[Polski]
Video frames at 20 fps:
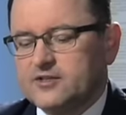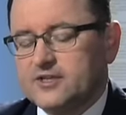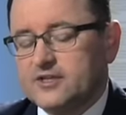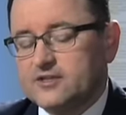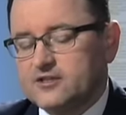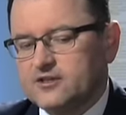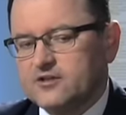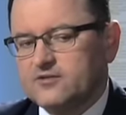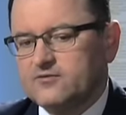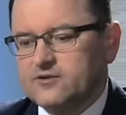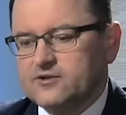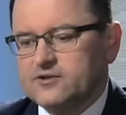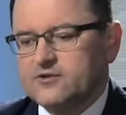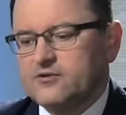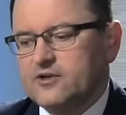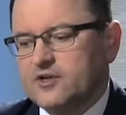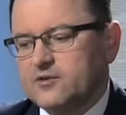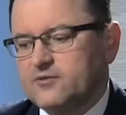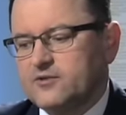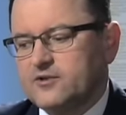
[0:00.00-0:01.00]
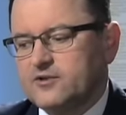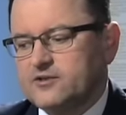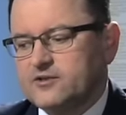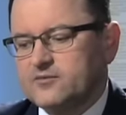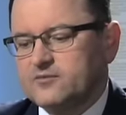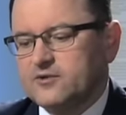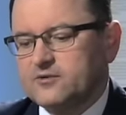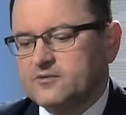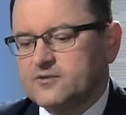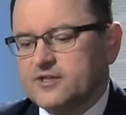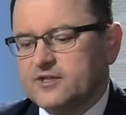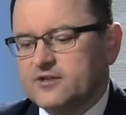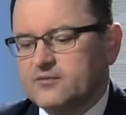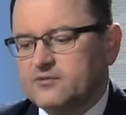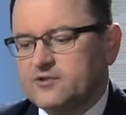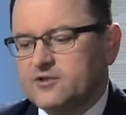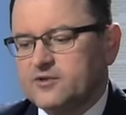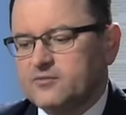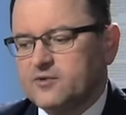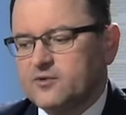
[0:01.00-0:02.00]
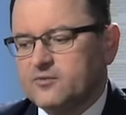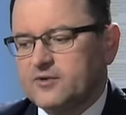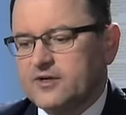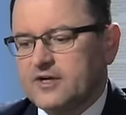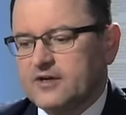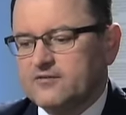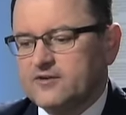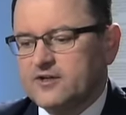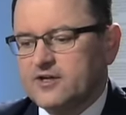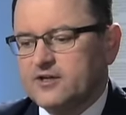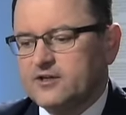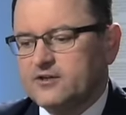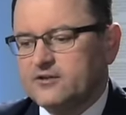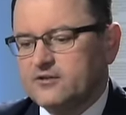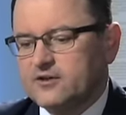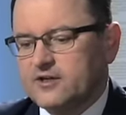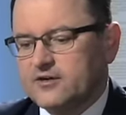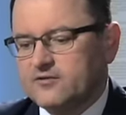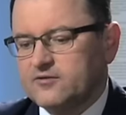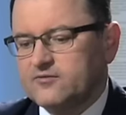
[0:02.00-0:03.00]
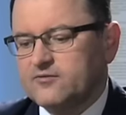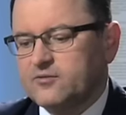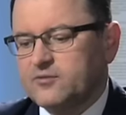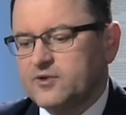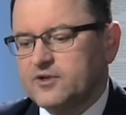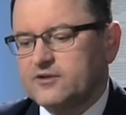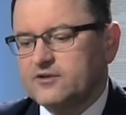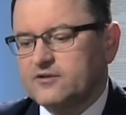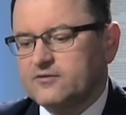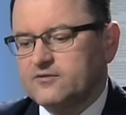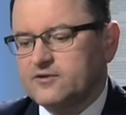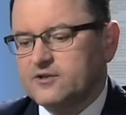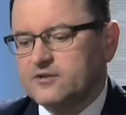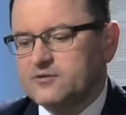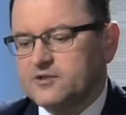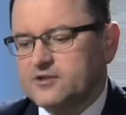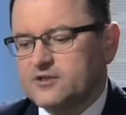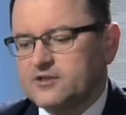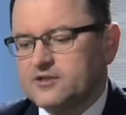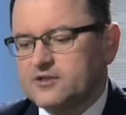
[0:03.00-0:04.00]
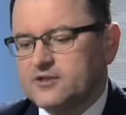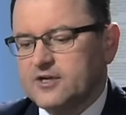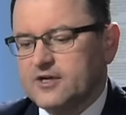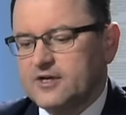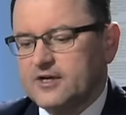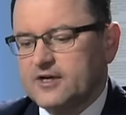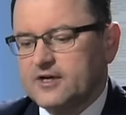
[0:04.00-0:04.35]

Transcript: Także ten wizerunek Policji moim zdaniem się poprawia i to nawet w obiektywnych przecież